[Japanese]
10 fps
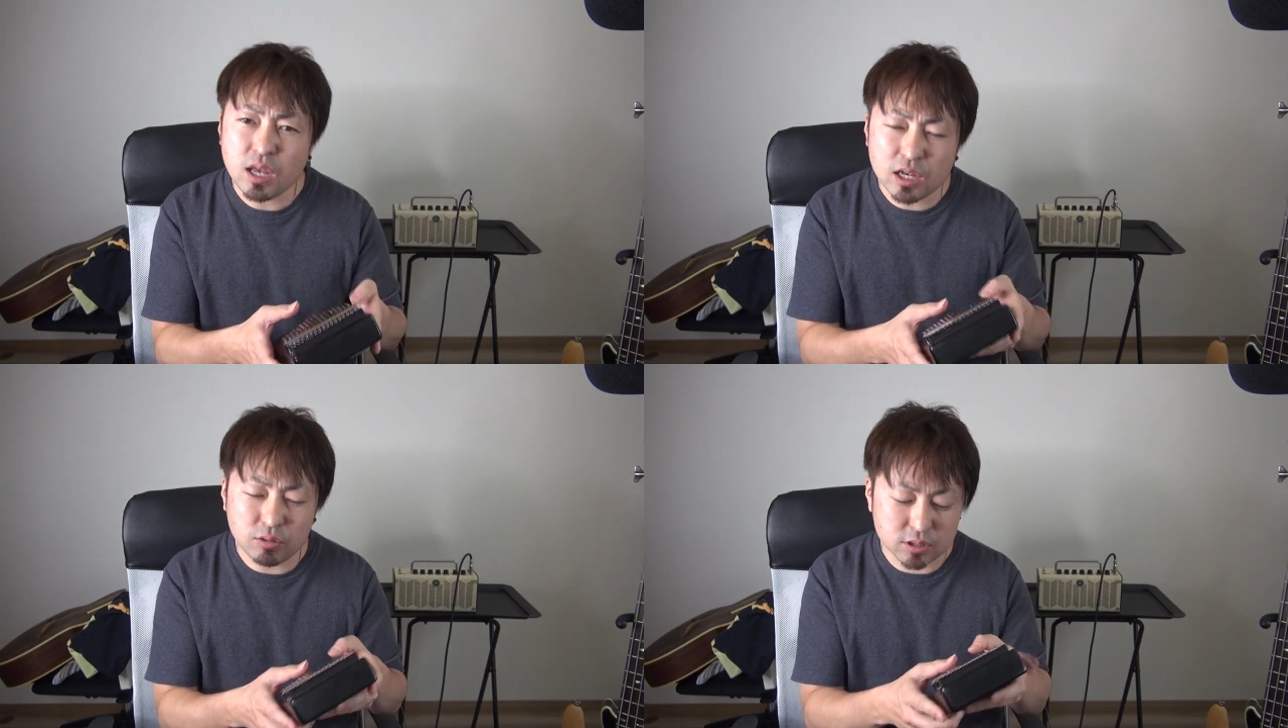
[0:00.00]
き
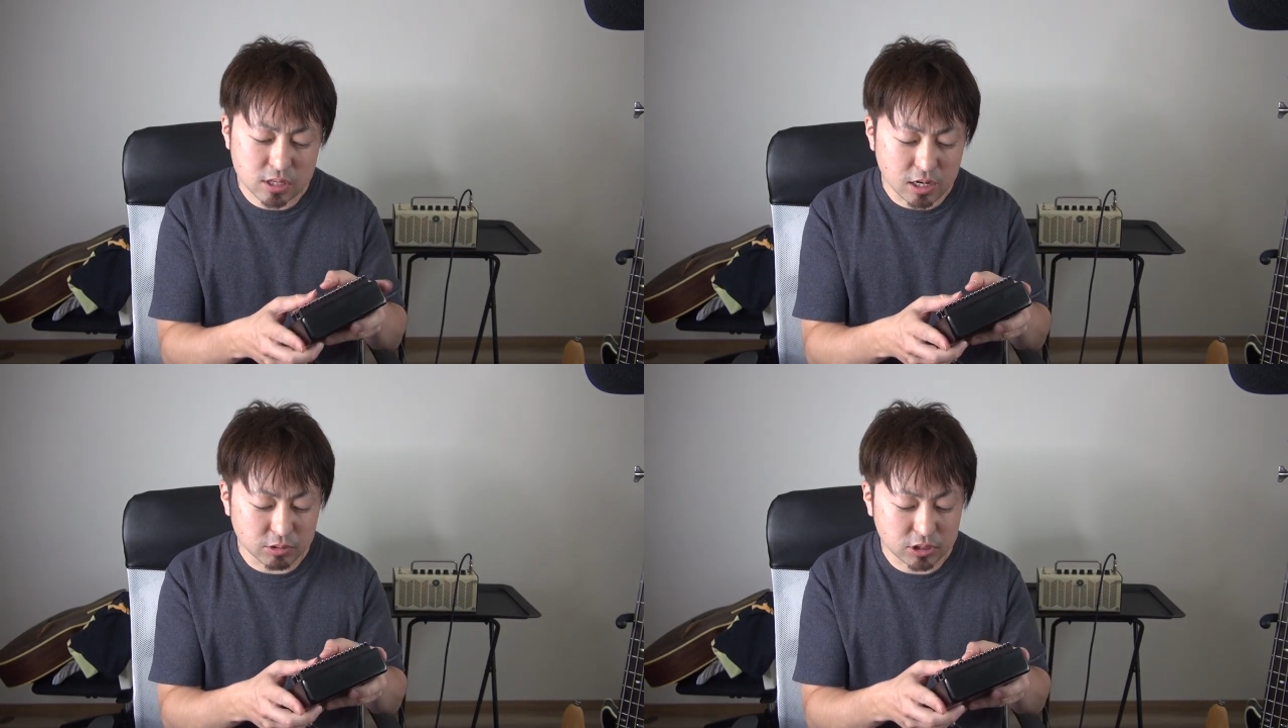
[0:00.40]
な人は好き
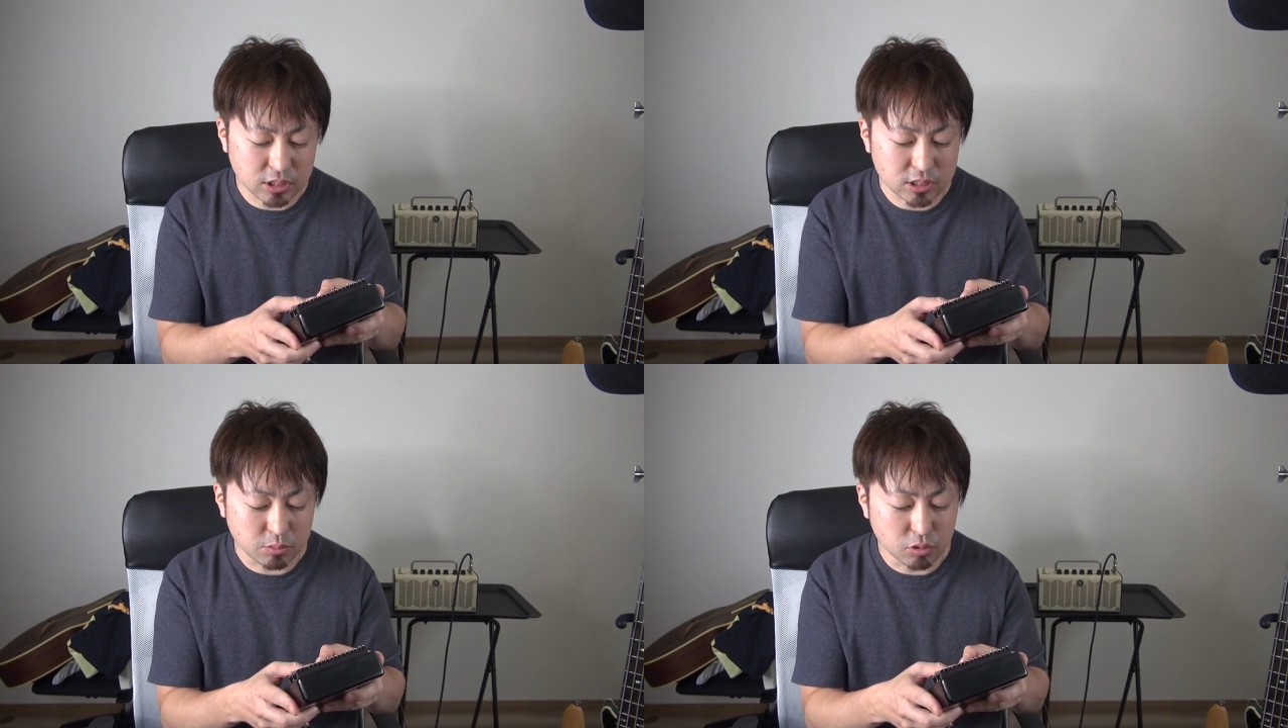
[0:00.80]
かもしれない
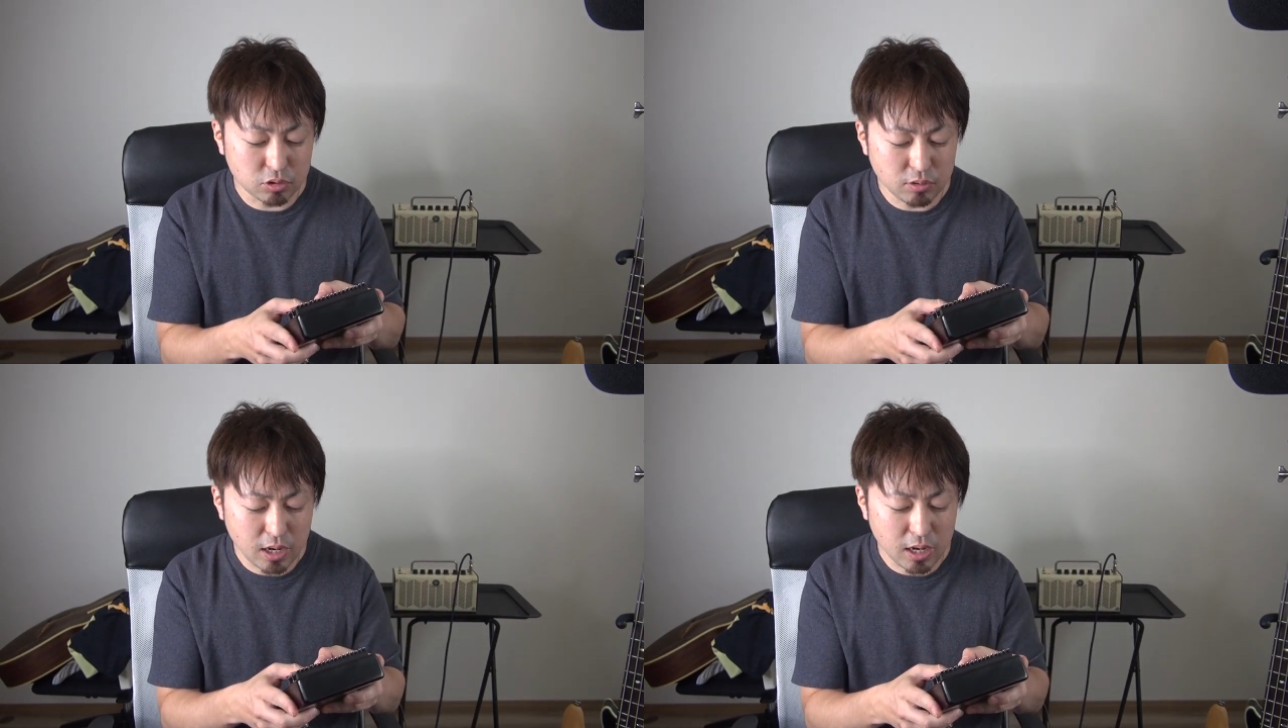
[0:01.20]
ですけど、僕
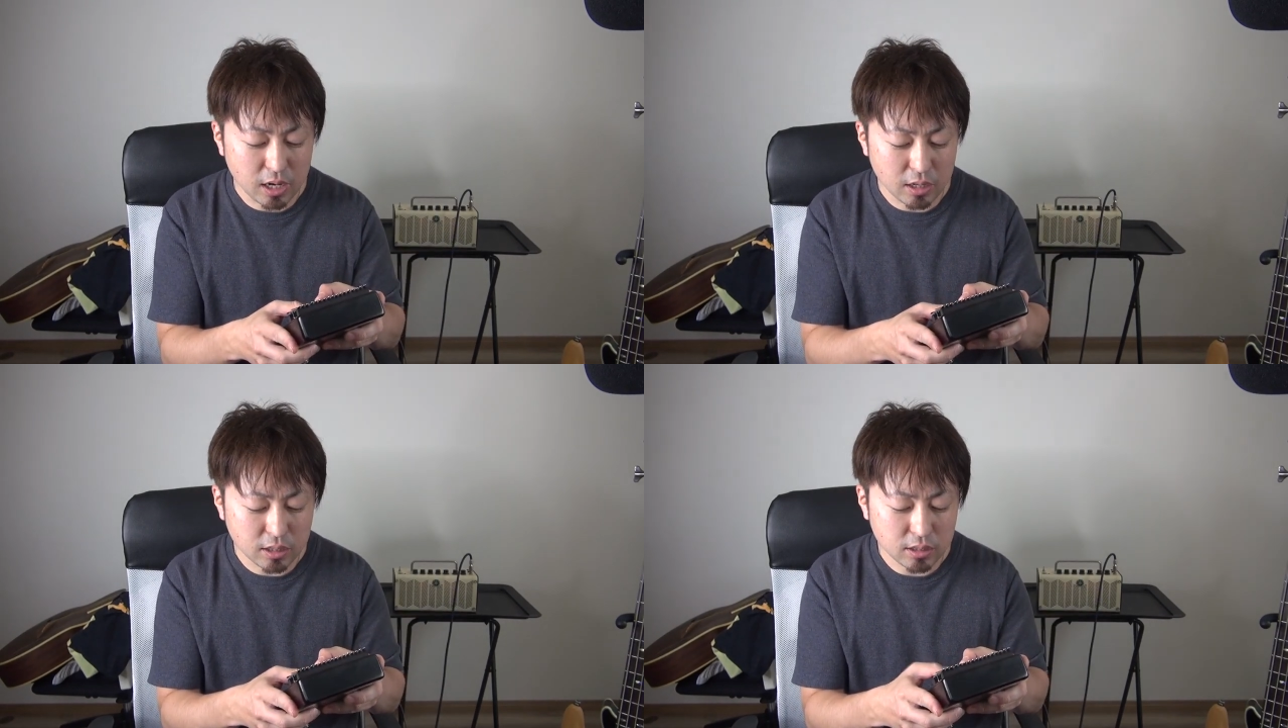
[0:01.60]
は